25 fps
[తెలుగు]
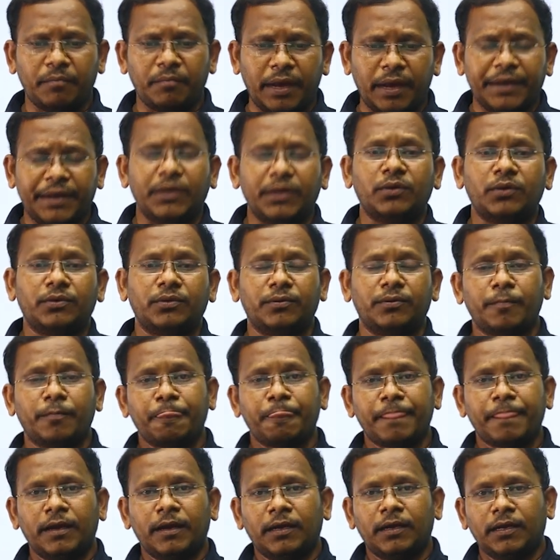మరియు
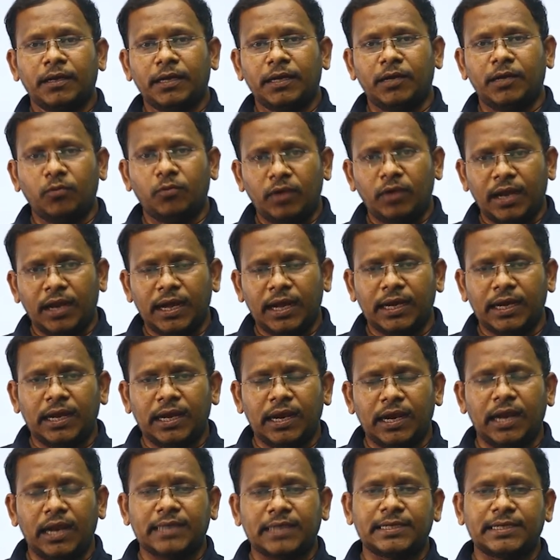ఈ
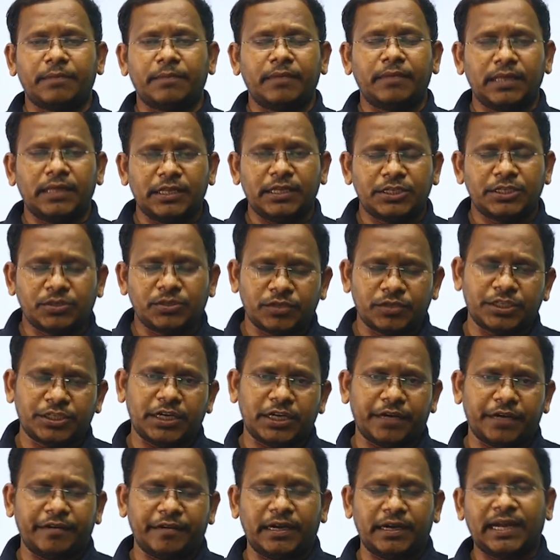ఉల్లంఘనలకు సంబంధించి
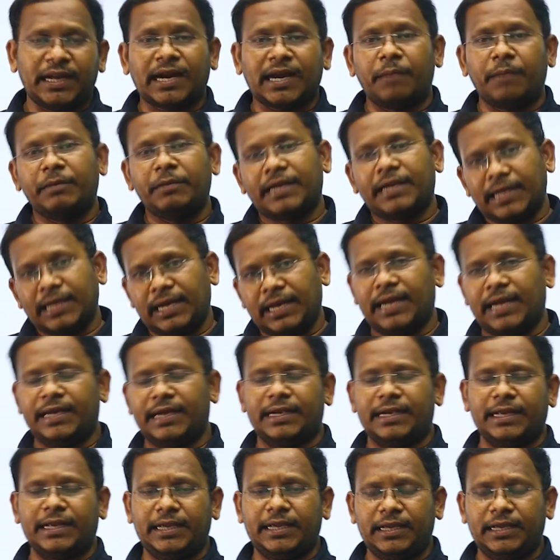వచ్చినటువంటి కమిటీలు
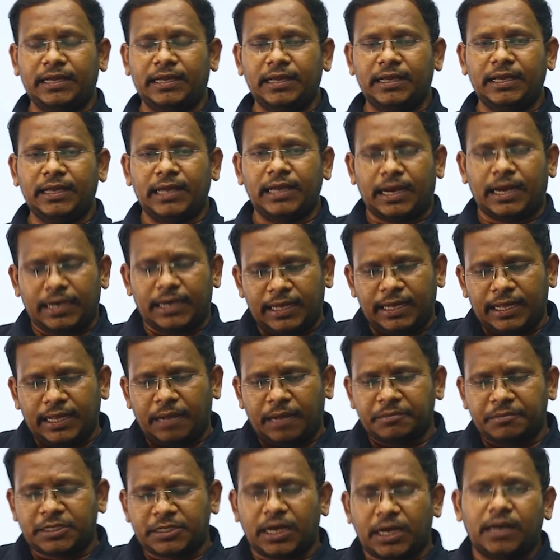ఏంటి ఈ అన్ని
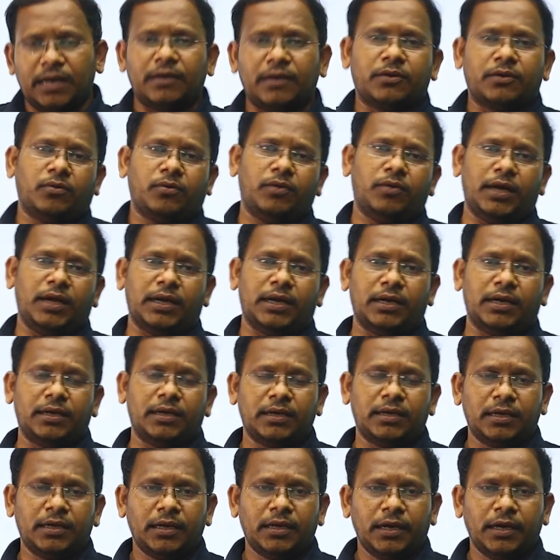అంశాలను కూడా
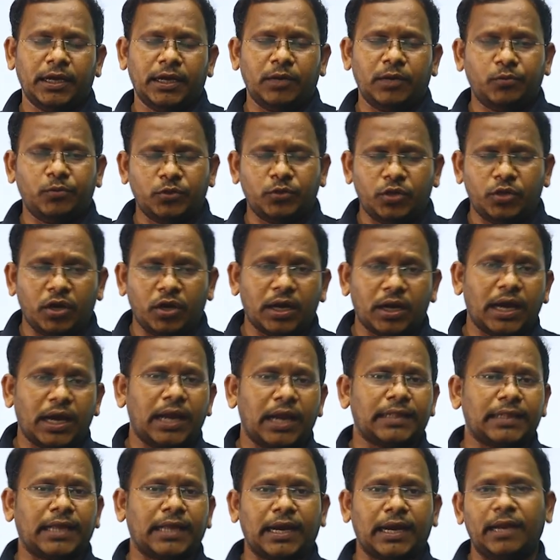ఈ
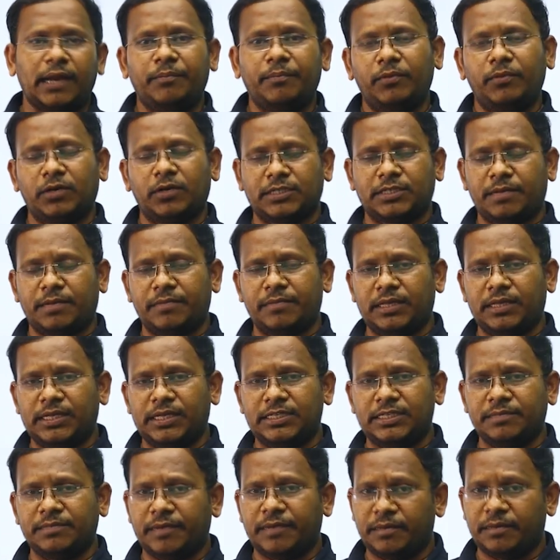ఉద్యోగాల తరలింపుకు
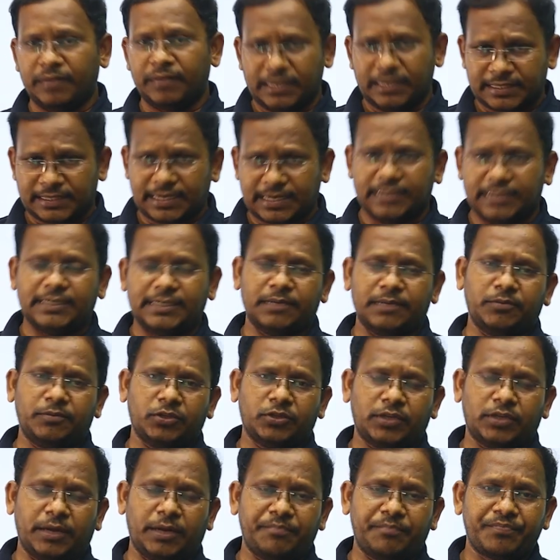సంబంధించి మనం డిస్కస్
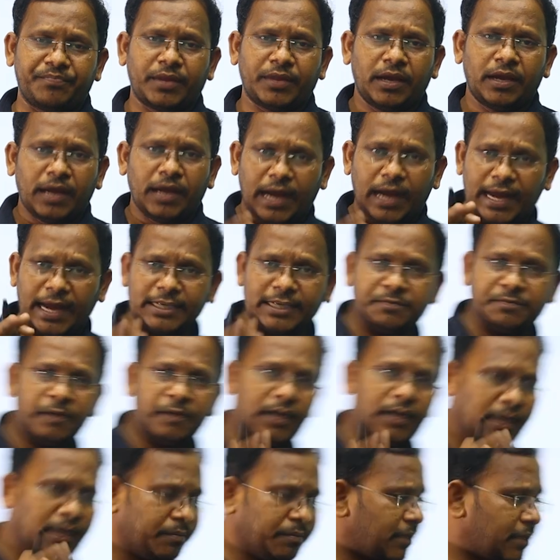చేయబోతున్నాం యాజ్
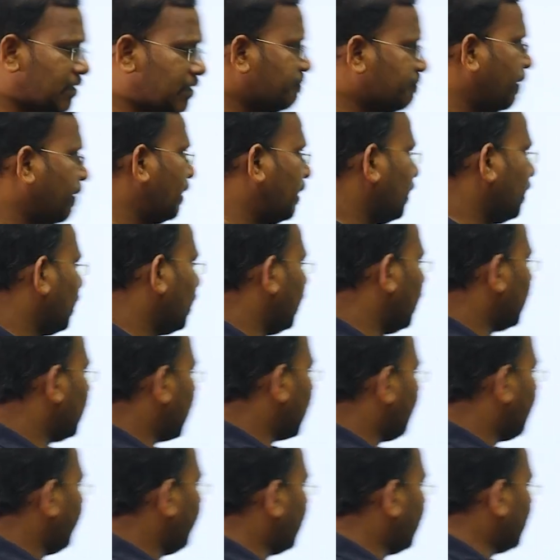పార్ట్ ఆఫ్ దిస్ పర్టికులర్
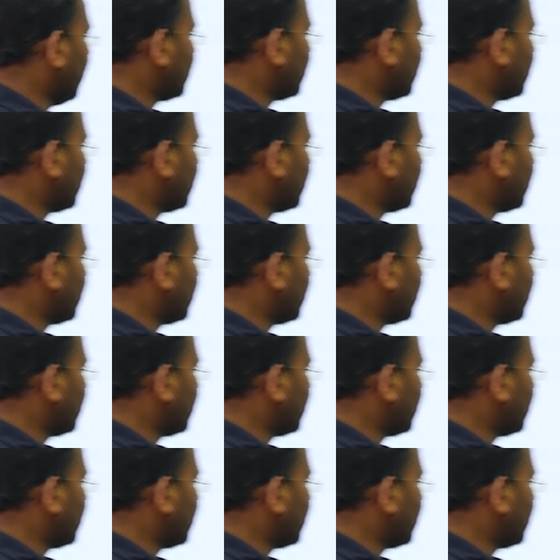టాపిక్